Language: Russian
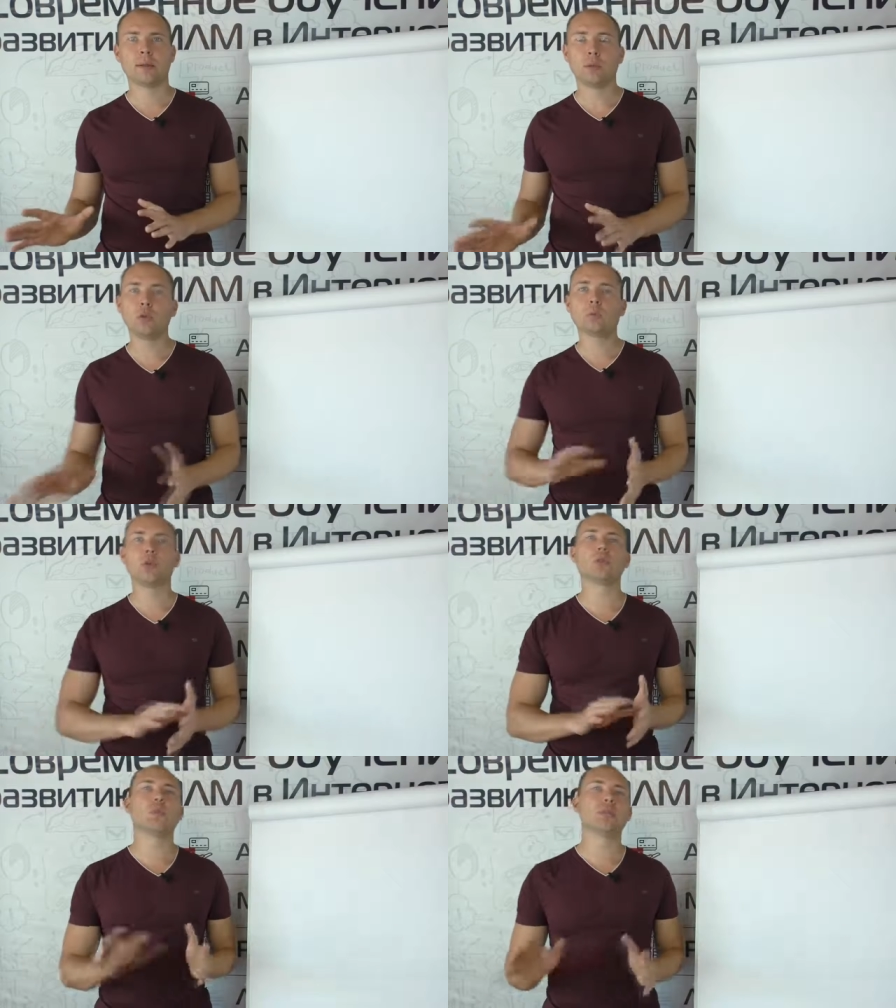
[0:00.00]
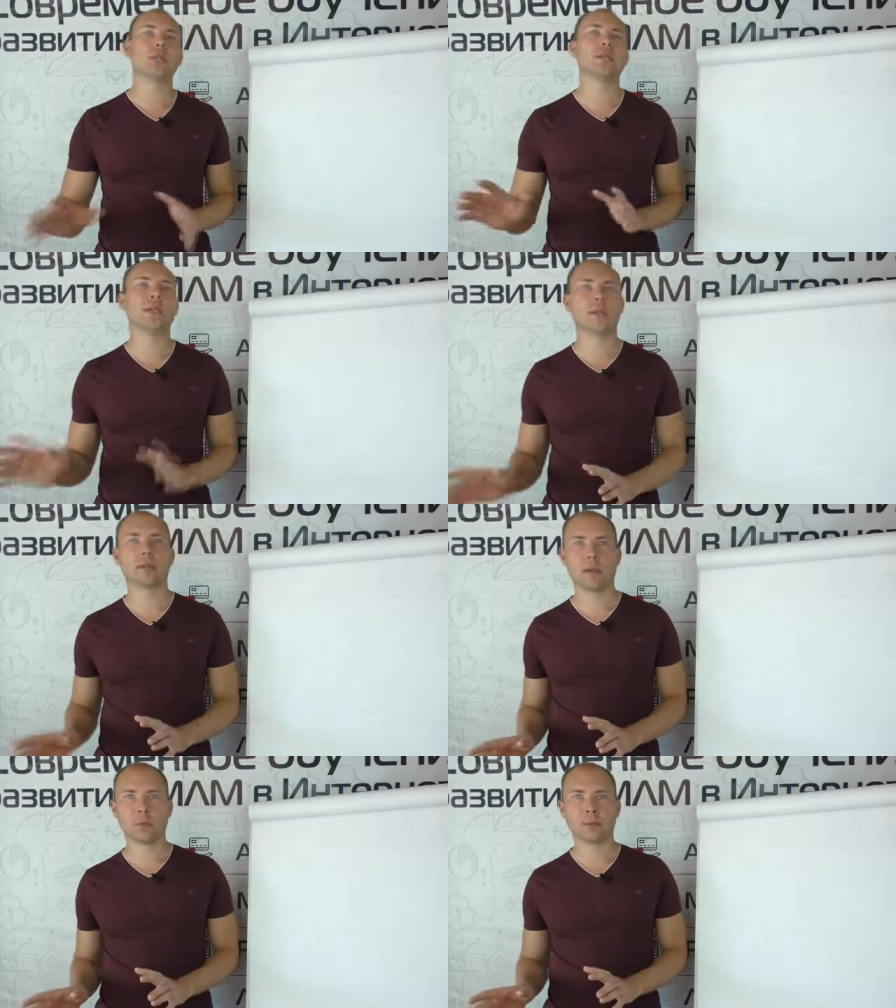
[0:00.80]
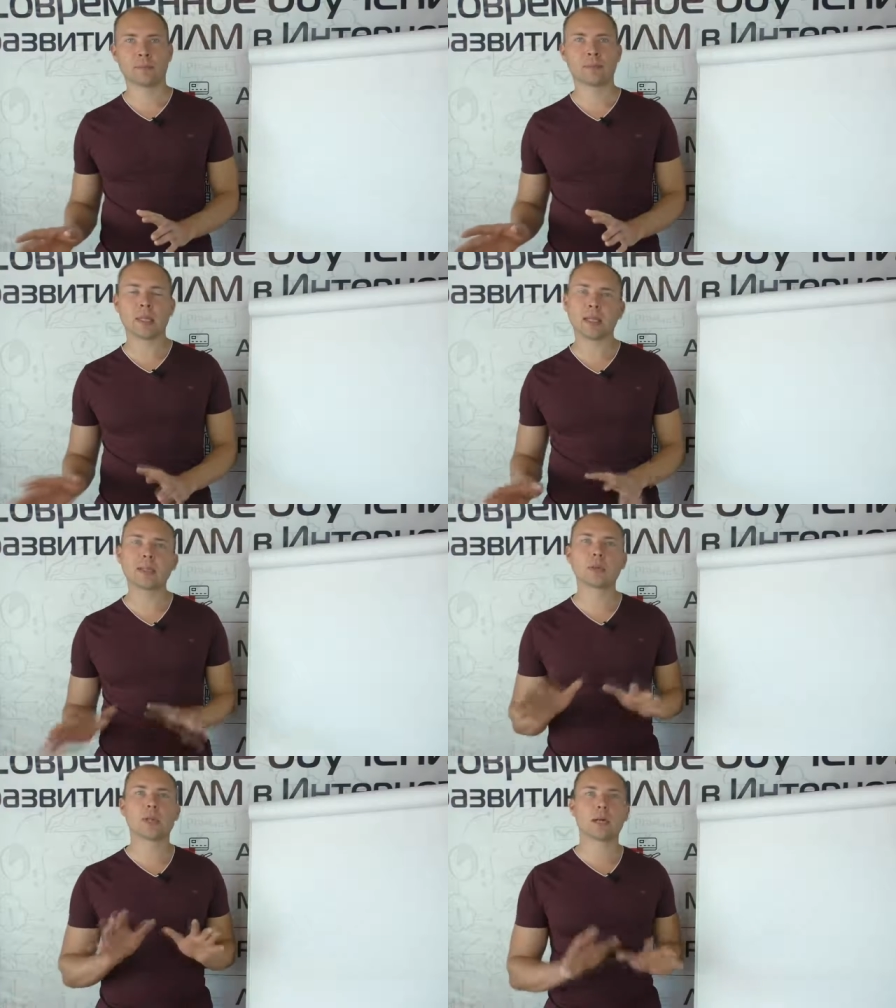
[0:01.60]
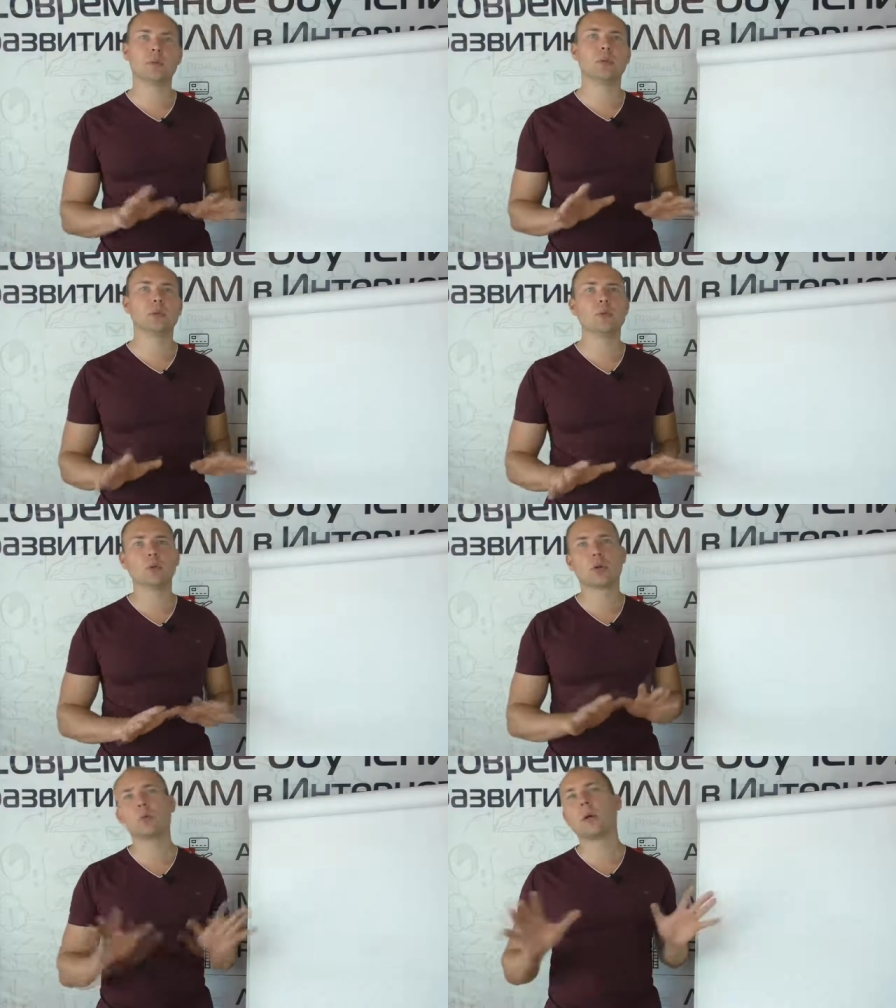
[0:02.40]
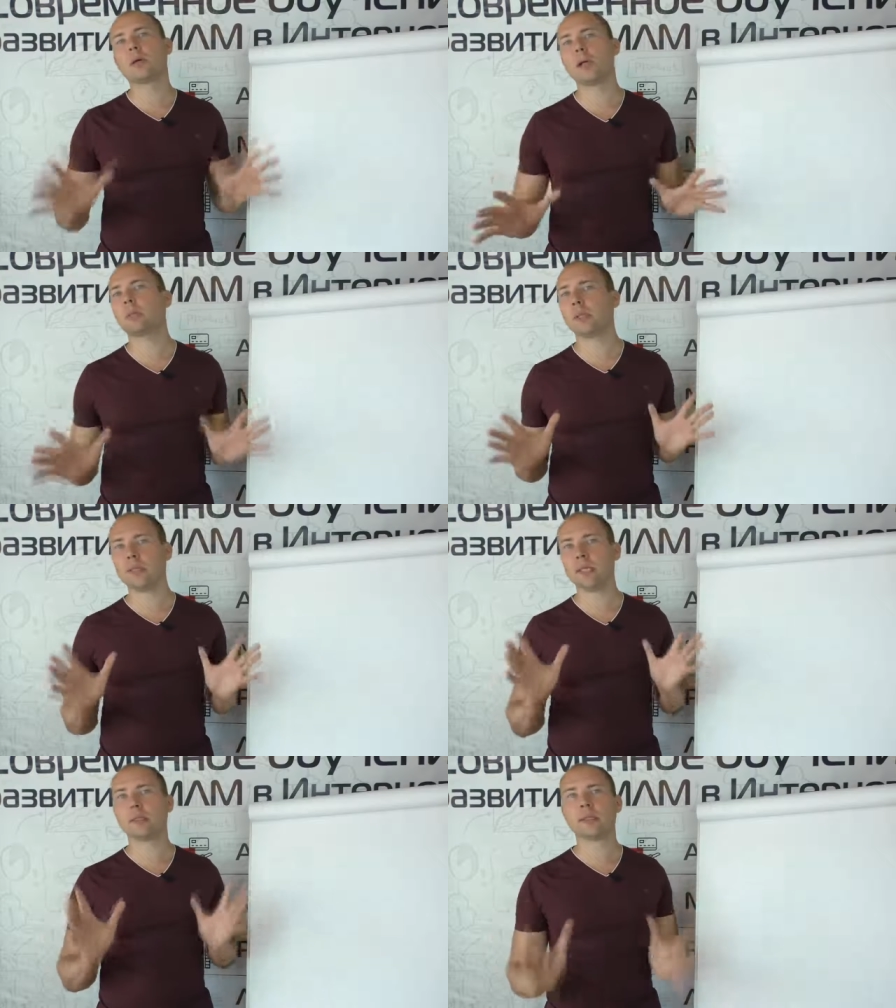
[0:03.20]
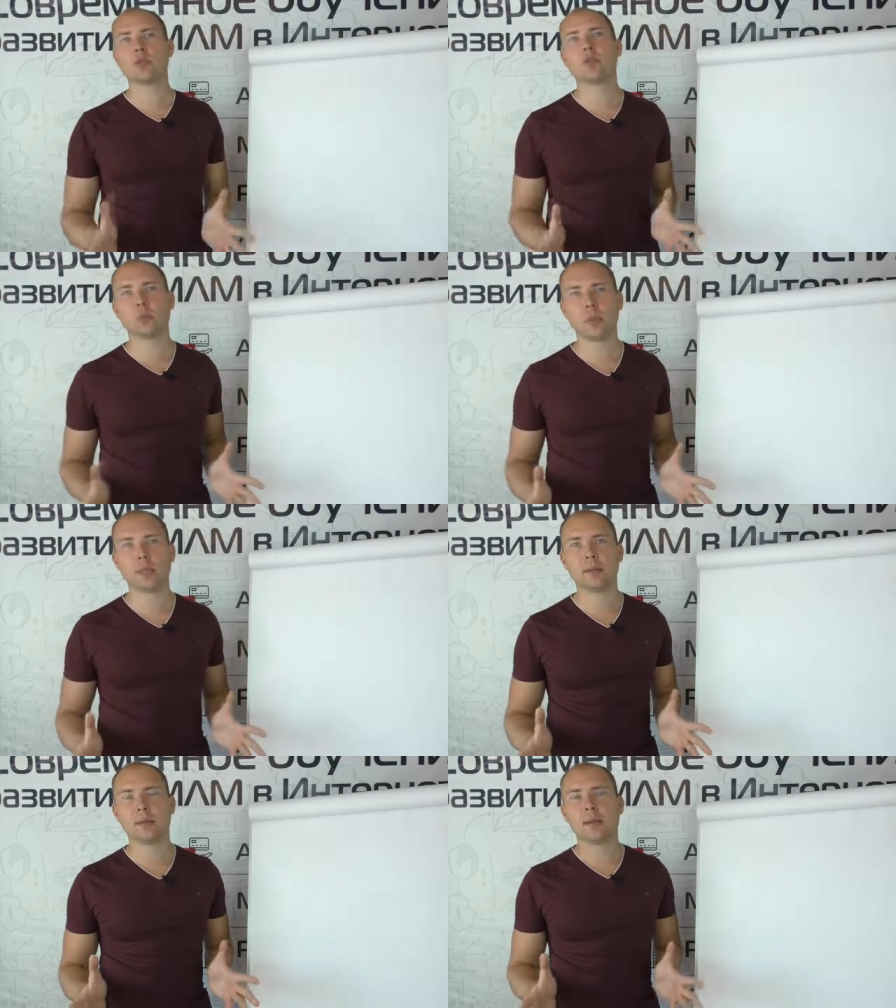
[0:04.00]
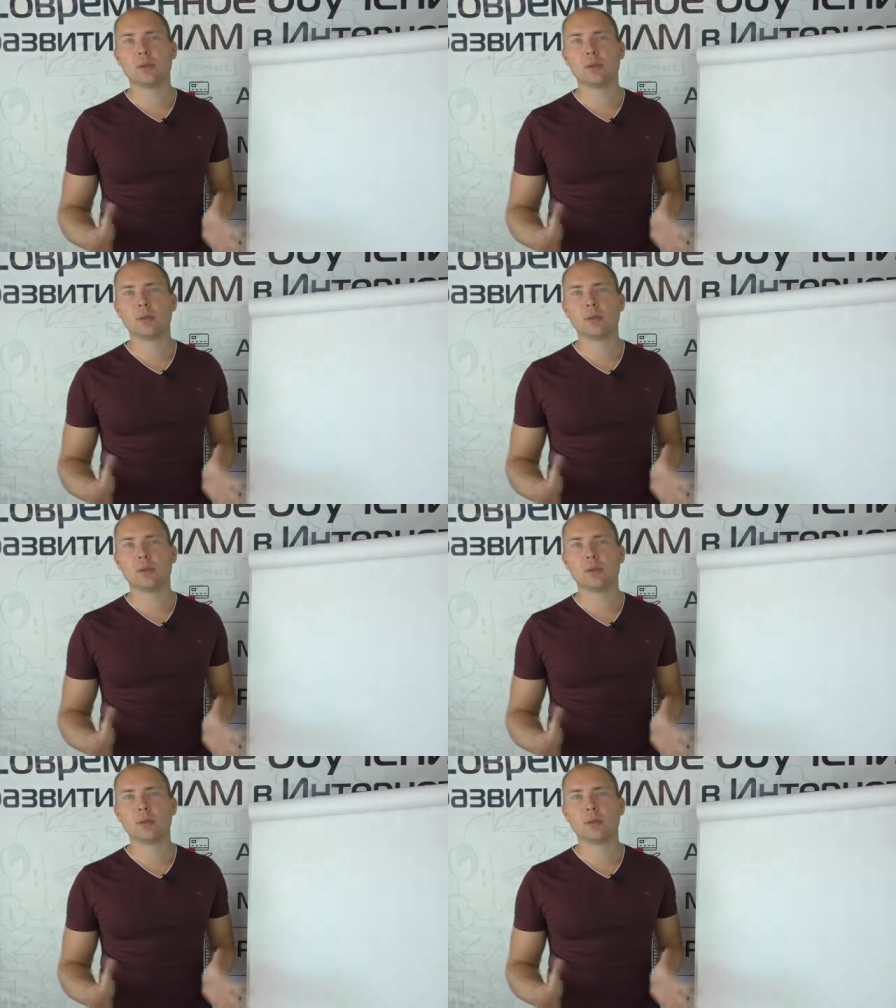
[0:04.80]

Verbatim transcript: Ну и плюс бюджет на рекламу. Это вот как минимум, ну, грубо говоря, 50 тысяч рублей.